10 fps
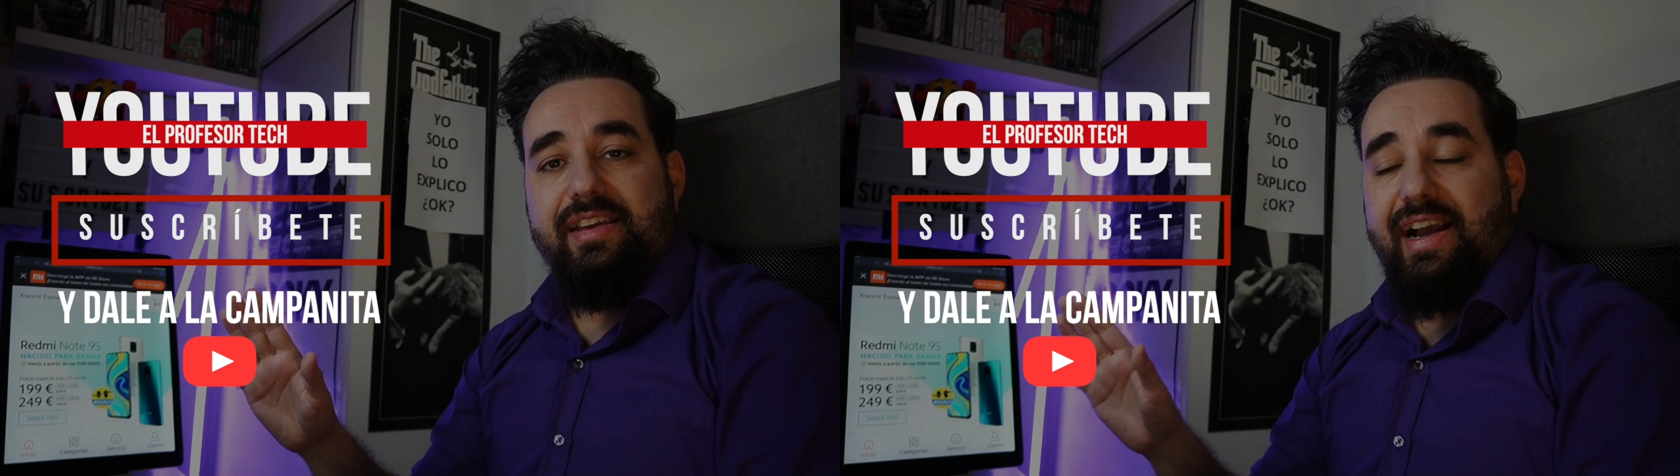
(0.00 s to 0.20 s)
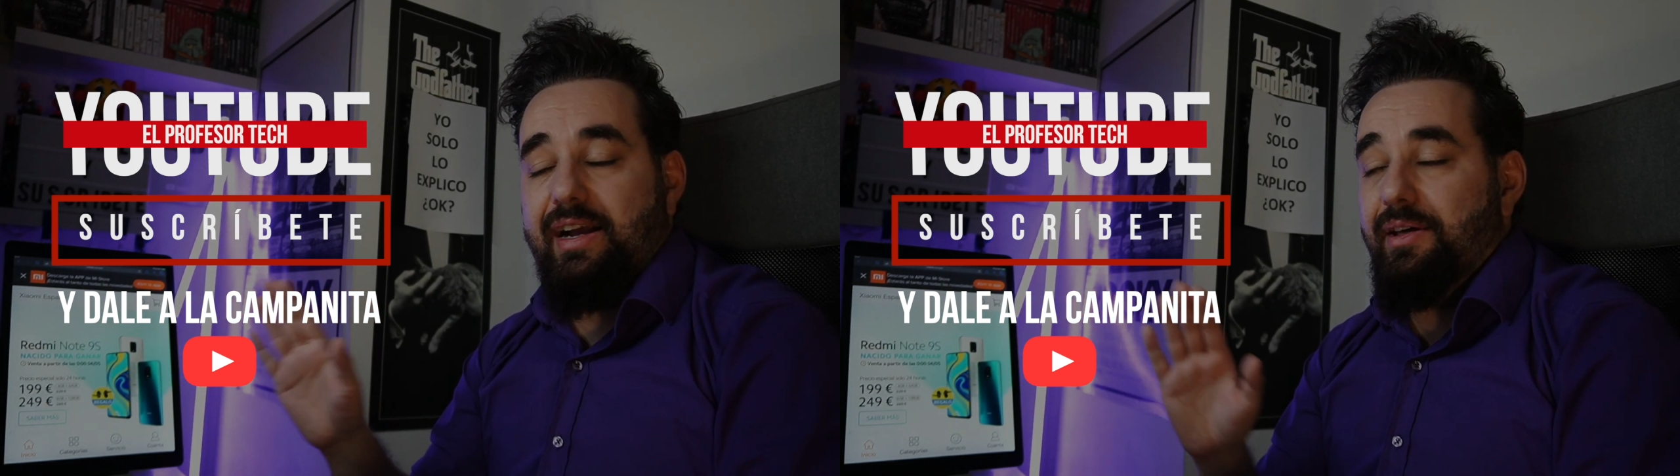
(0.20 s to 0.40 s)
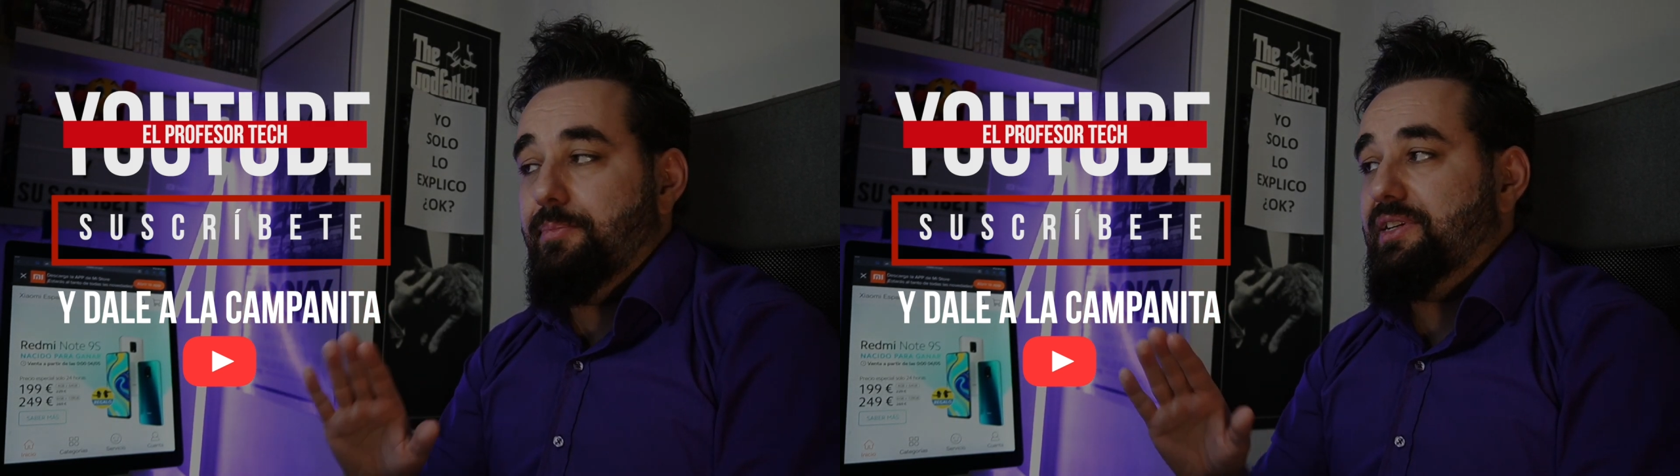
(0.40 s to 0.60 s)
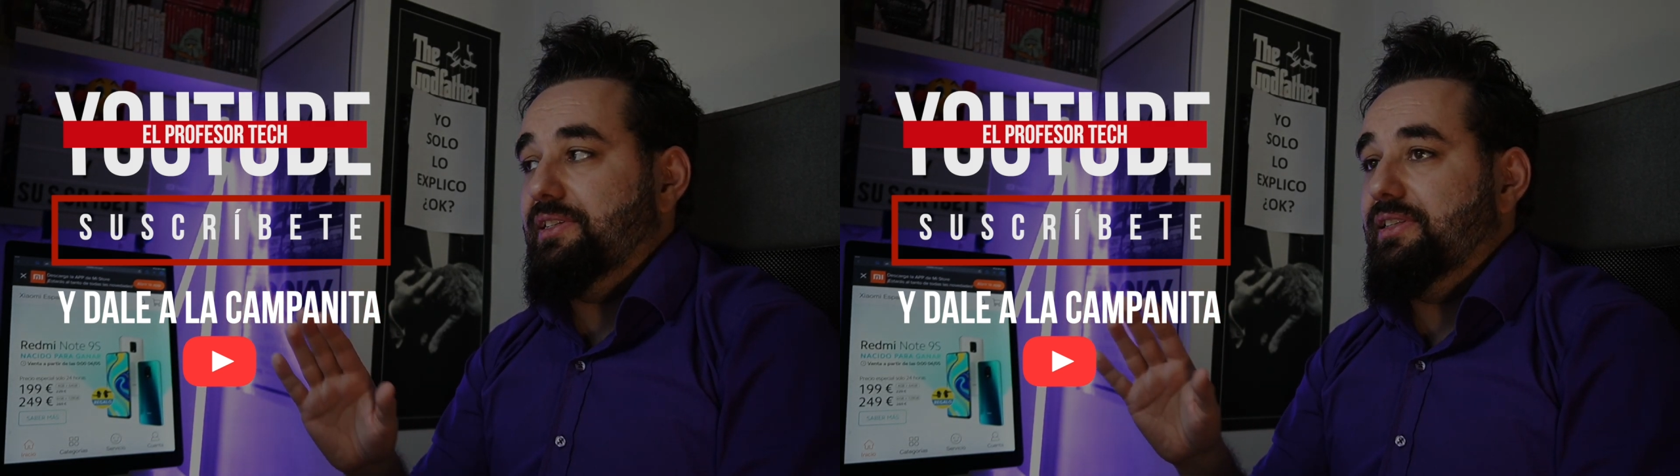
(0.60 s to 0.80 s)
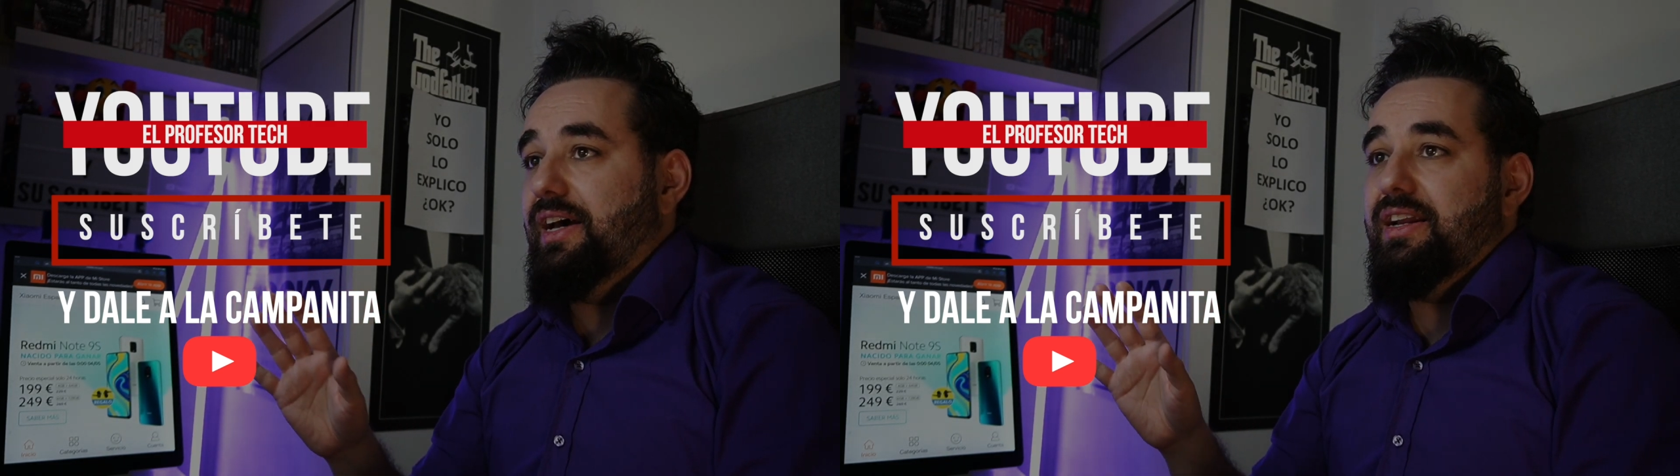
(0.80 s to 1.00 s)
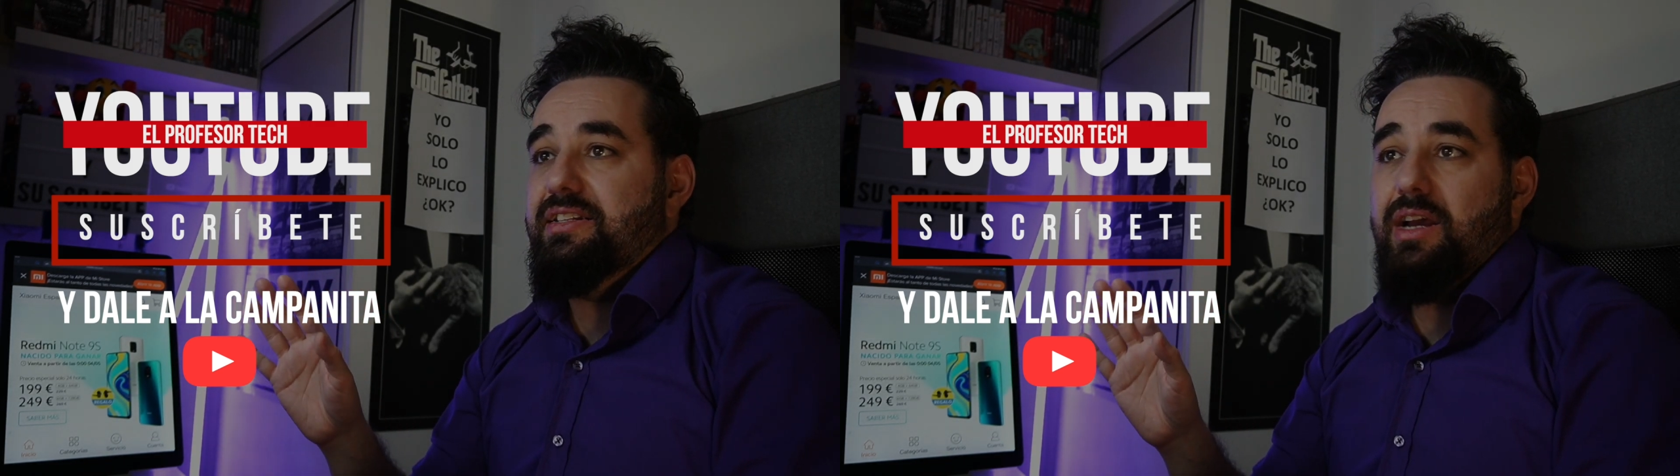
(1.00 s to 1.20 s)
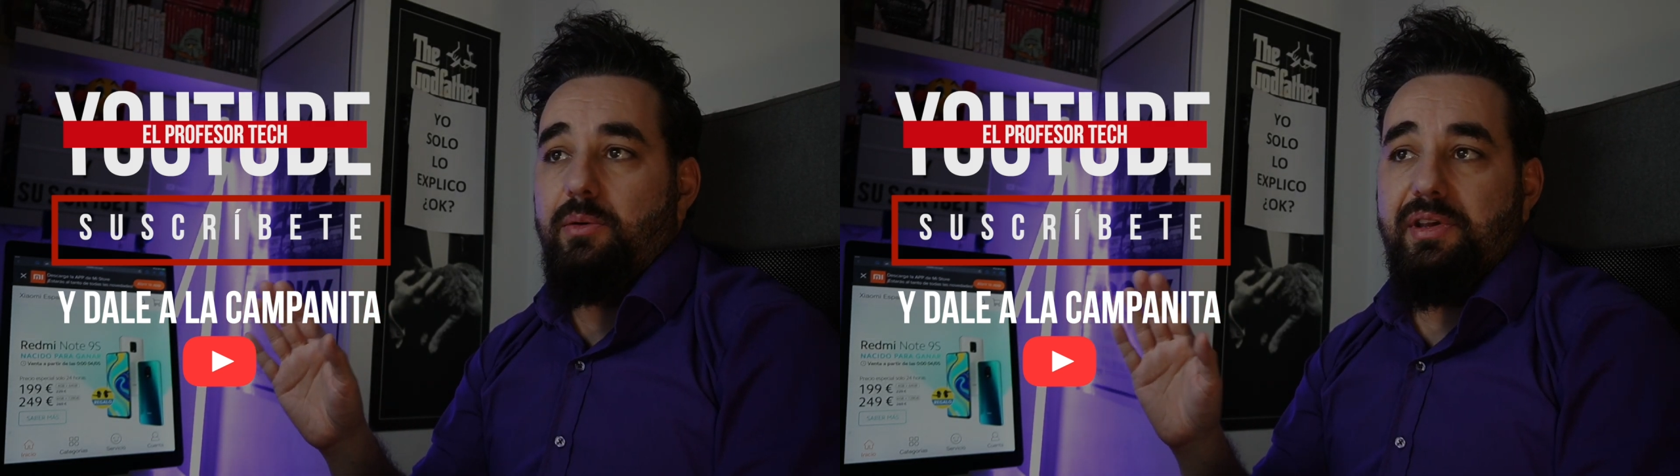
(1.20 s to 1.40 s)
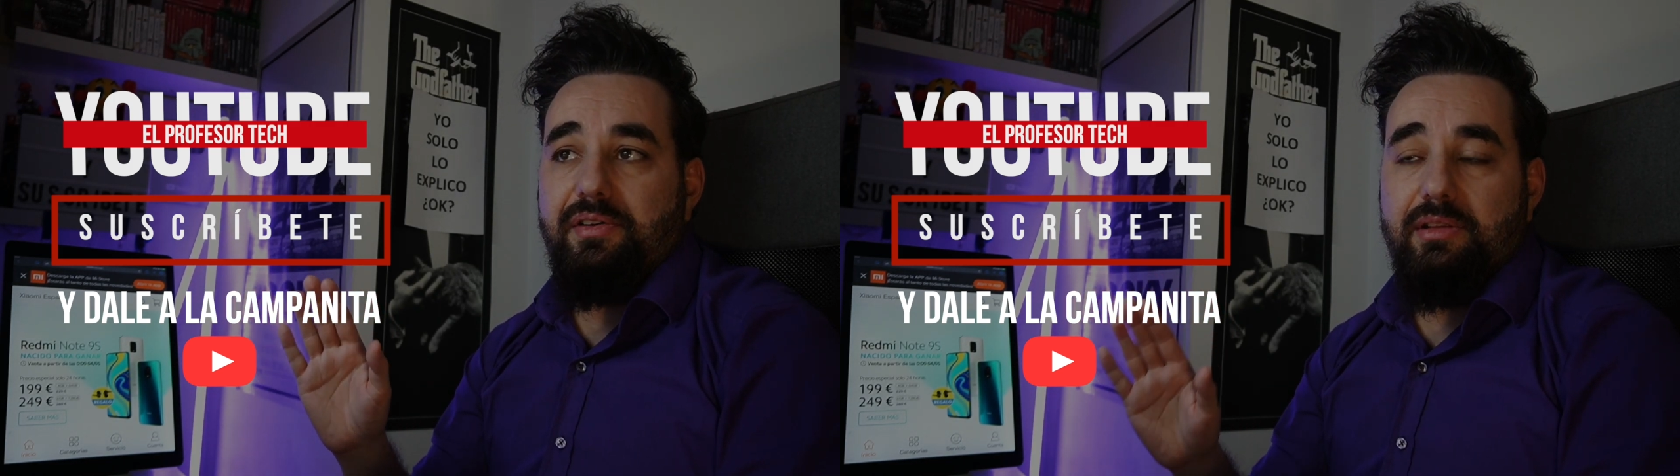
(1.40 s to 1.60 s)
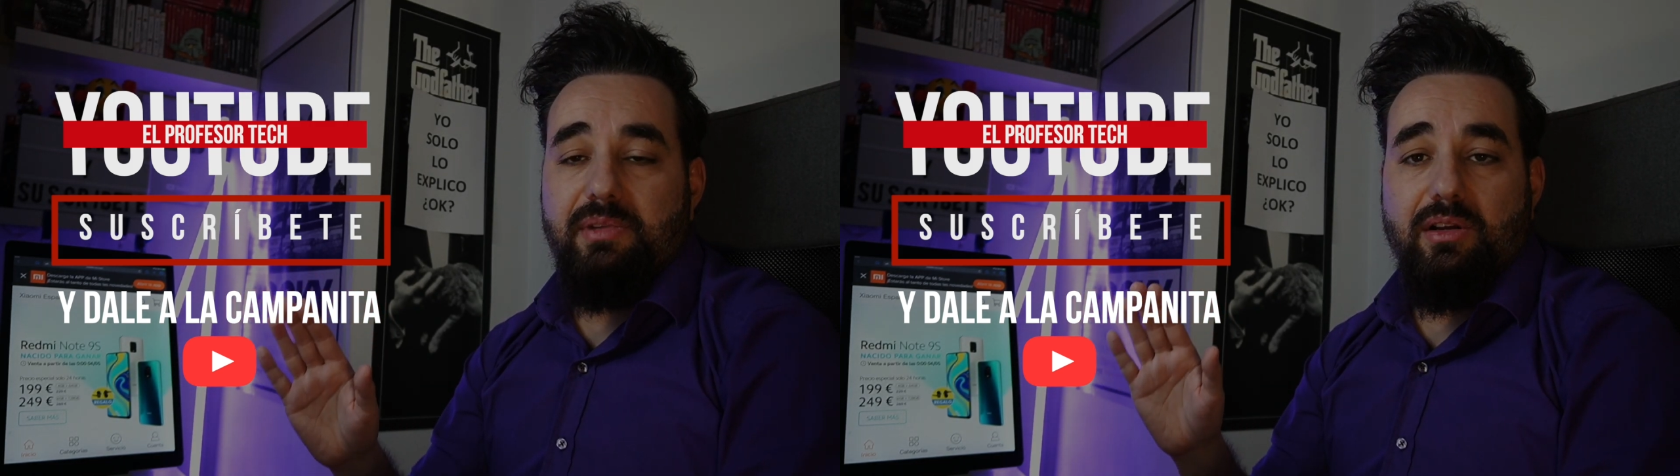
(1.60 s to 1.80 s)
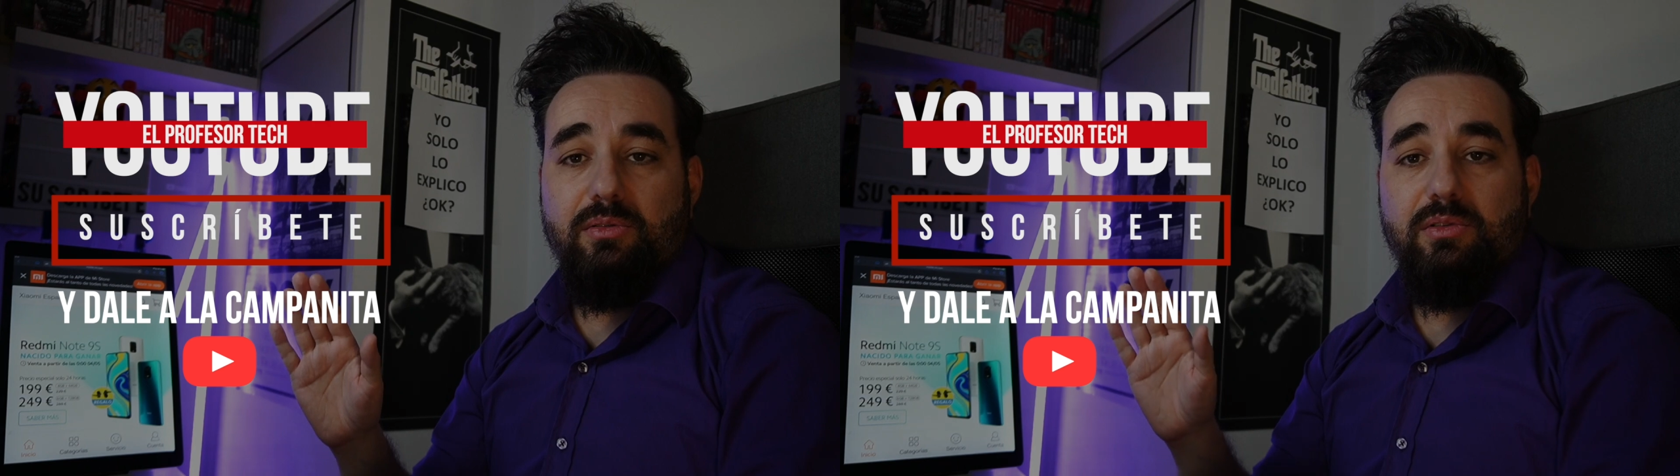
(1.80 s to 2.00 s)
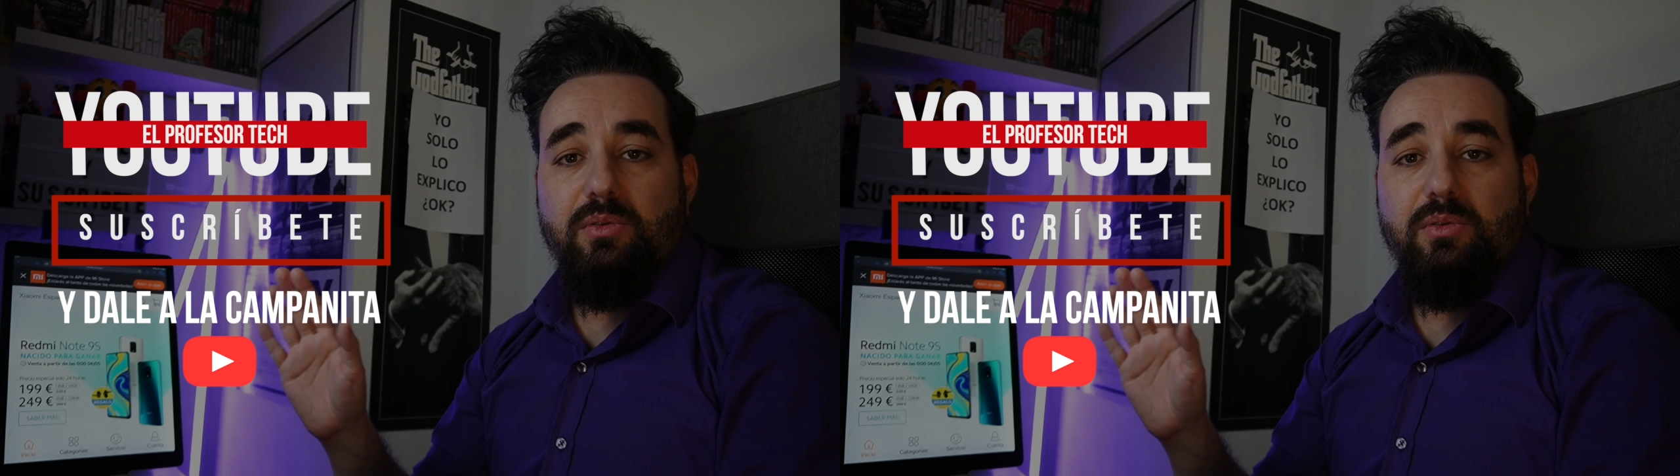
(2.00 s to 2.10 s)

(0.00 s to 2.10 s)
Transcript: y acaba de presentar el Xiaomi Redmi Note